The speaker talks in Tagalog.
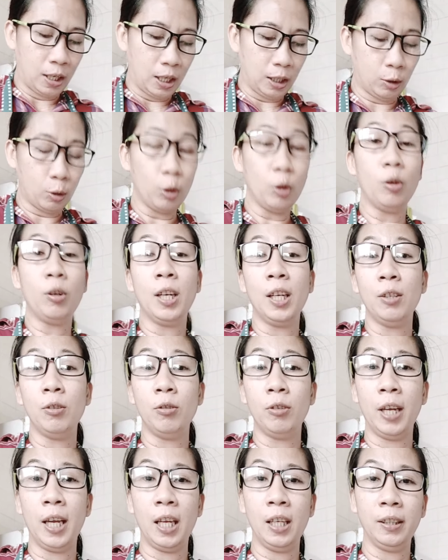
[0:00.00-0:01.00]
ito yung
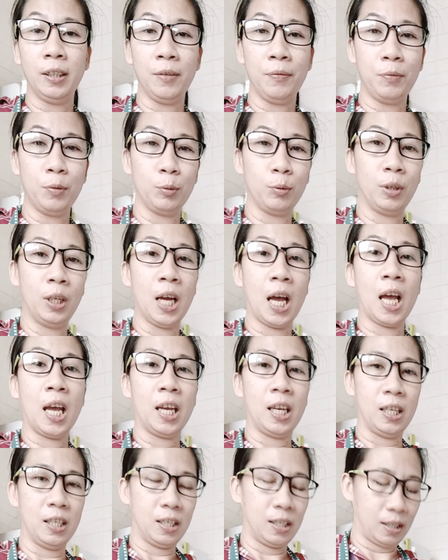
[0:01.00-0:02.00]
ano, healthy food
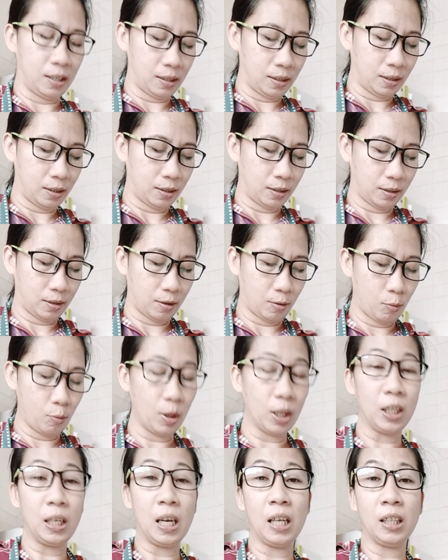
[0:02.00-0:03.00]
guys.
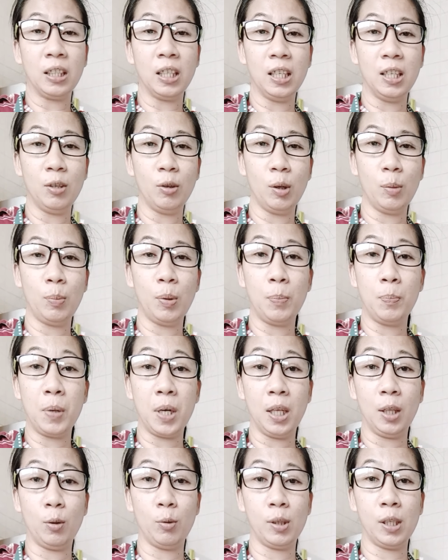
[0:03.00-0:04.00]
Huwag lang ninyo
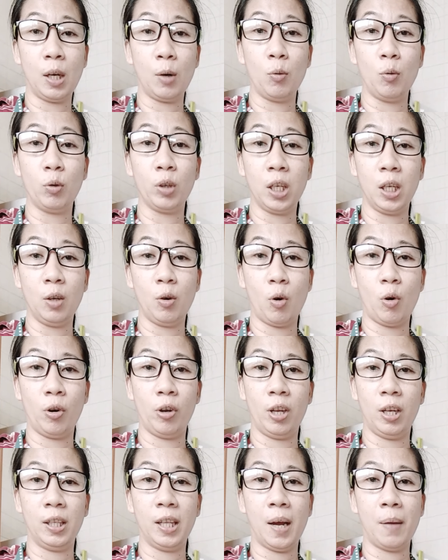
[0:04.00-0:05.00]
ipiprito sa cooking
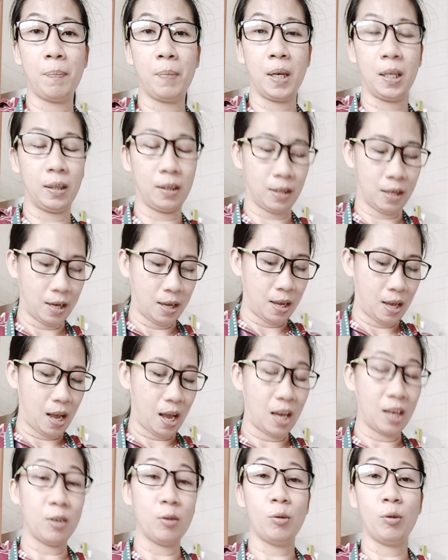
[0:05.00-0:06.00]
oil. Dapat
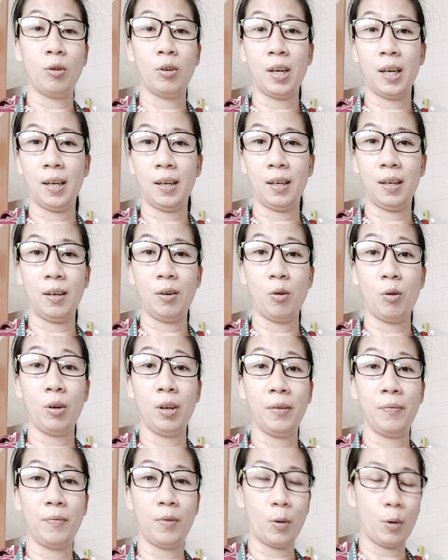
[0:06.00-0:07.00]
ano, uh,
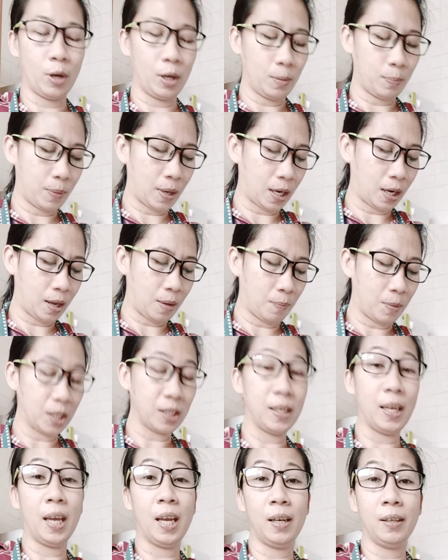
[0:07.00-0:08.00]
olive oil para
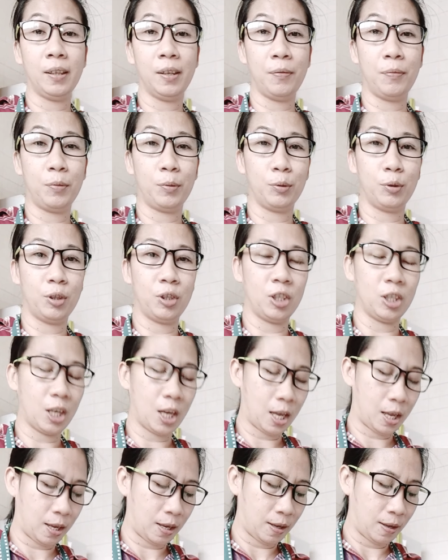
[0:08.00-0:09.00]
mas healthy food
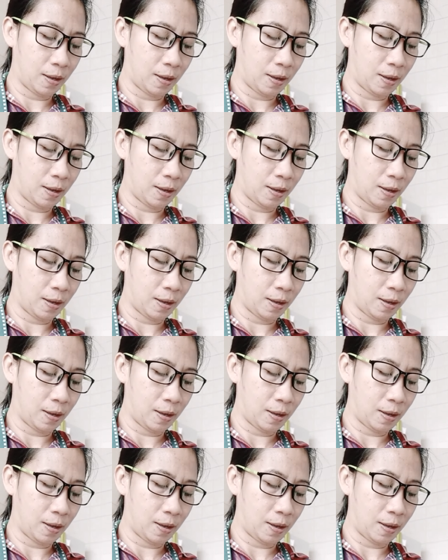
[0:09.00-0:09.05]
siya.